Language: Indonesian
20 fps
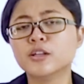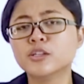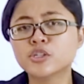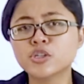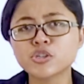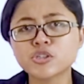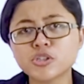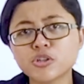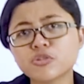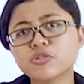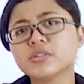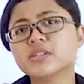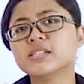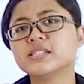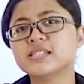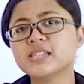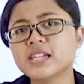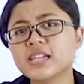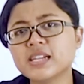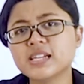Justru di
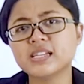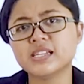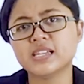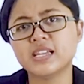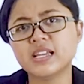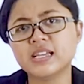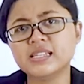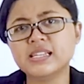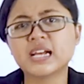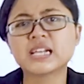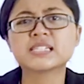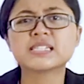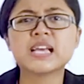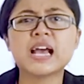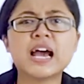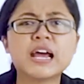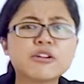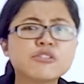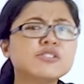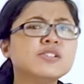sini yang
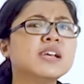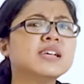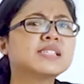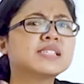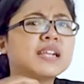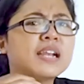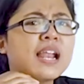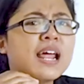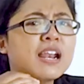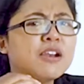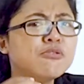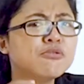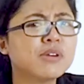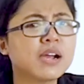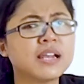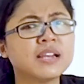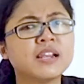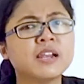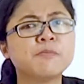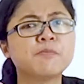seharusnya selalu
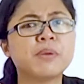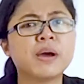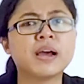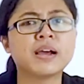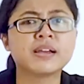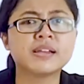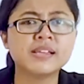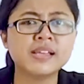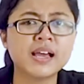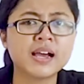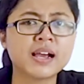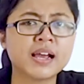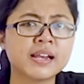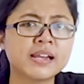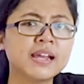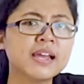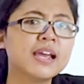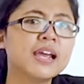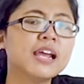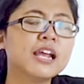kalian
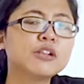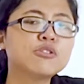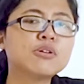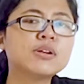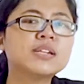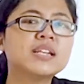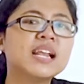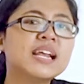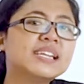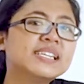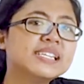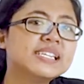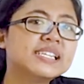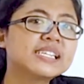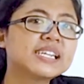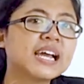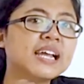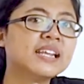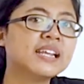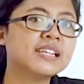bahagiakan itu adalah diri
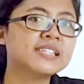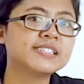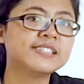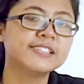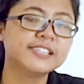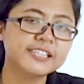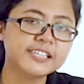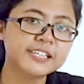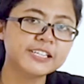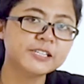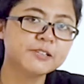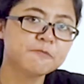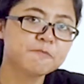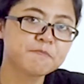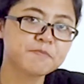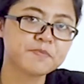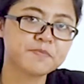kalian sendiri.